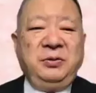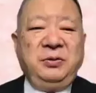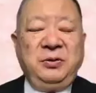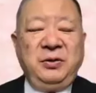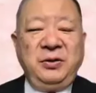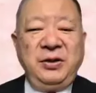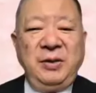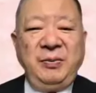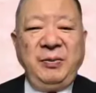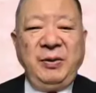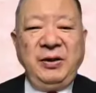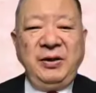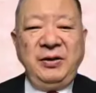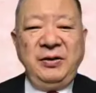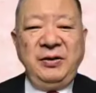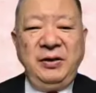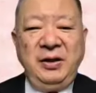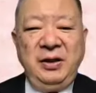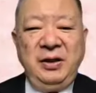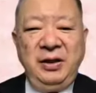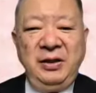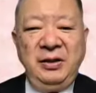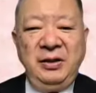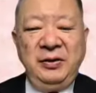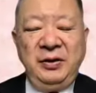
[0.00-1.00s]
子様です
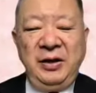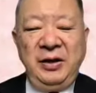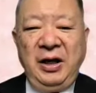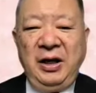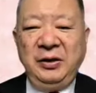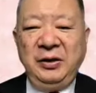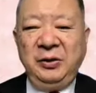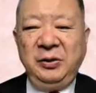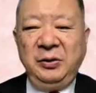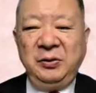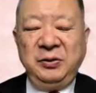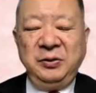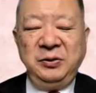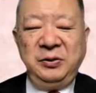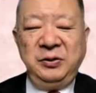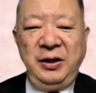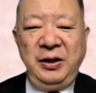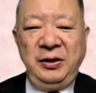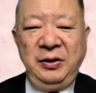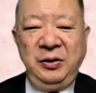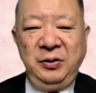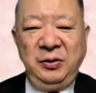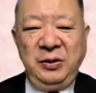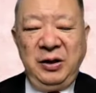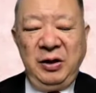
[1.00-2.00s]
ね。安徳
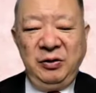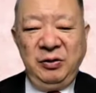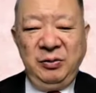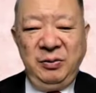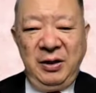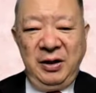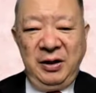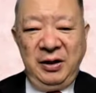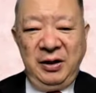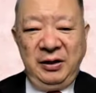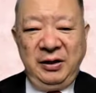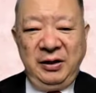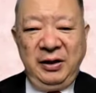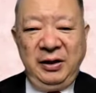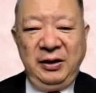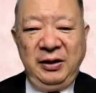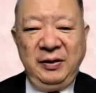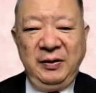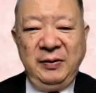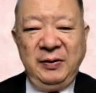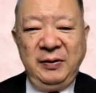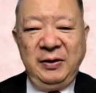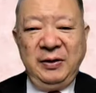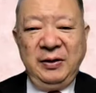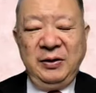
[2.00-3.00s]
天皇が生まれて、
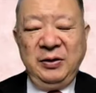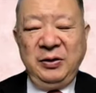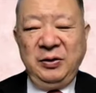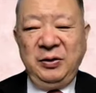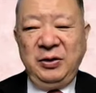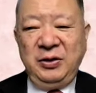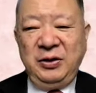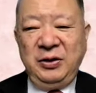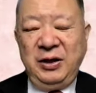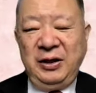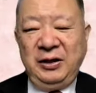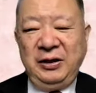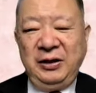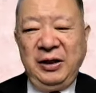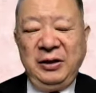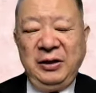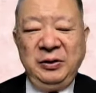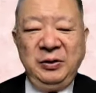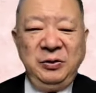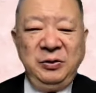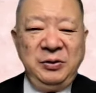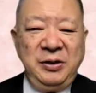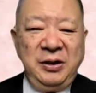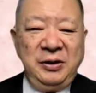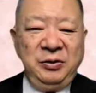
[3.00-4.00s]
そして壇
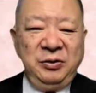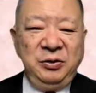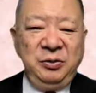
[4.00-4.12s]
の浦の